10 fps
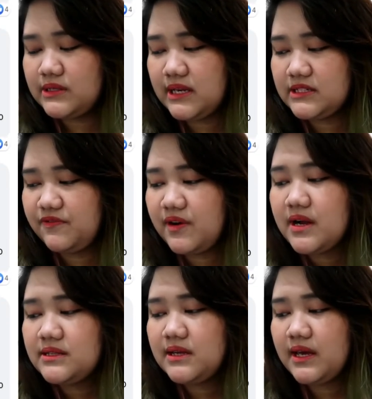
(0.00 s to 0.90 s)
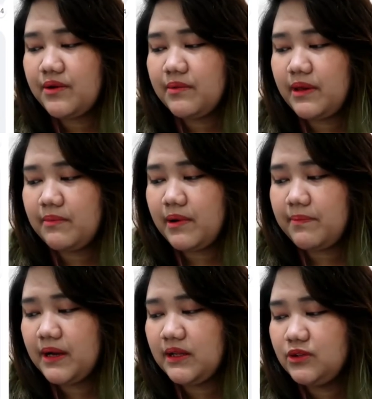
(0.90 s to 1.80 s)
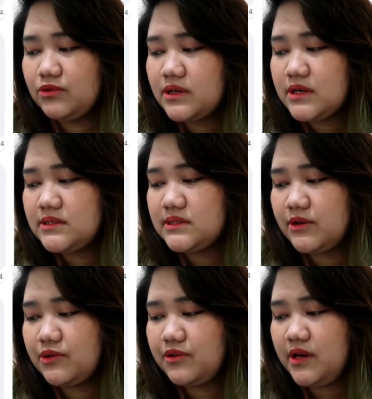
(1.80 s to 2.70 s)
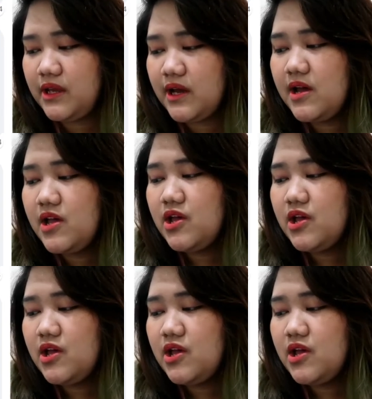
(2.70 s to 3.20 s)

Kasi as far as I remember, pag nag-tour ka sa South Korea,